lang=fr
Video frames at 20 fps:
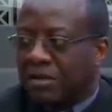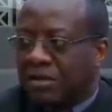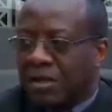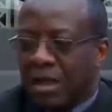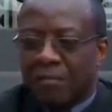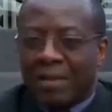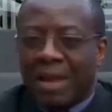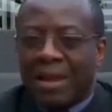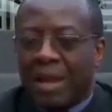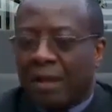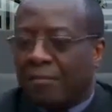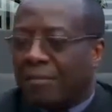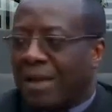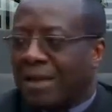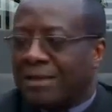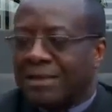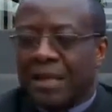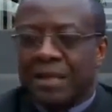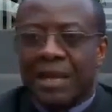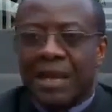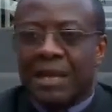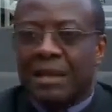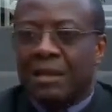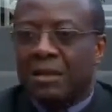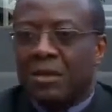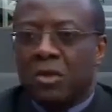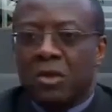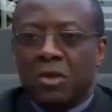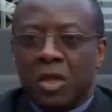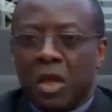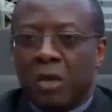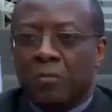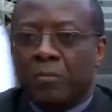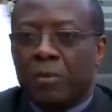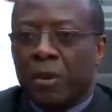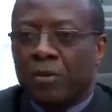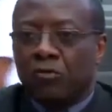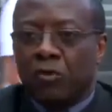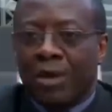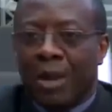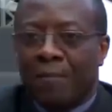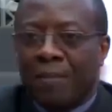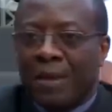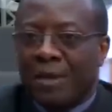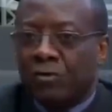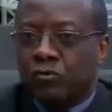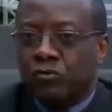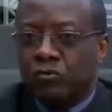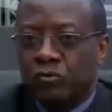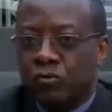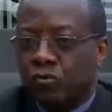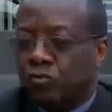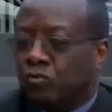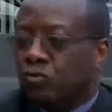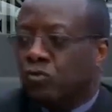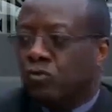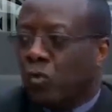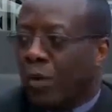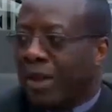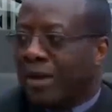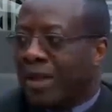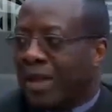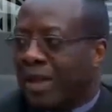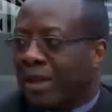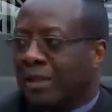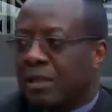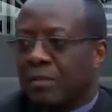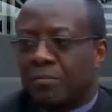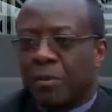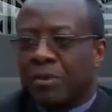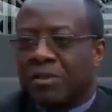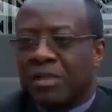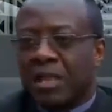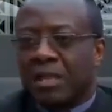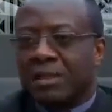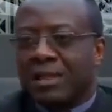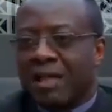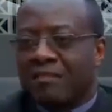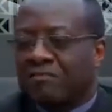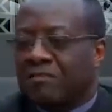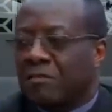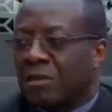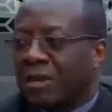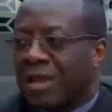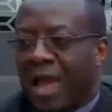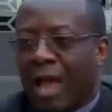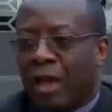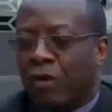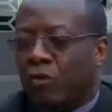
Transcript: Dans ma langue maternelle, il y a une plante qu'on appelle Dundouene qui peut être assimilée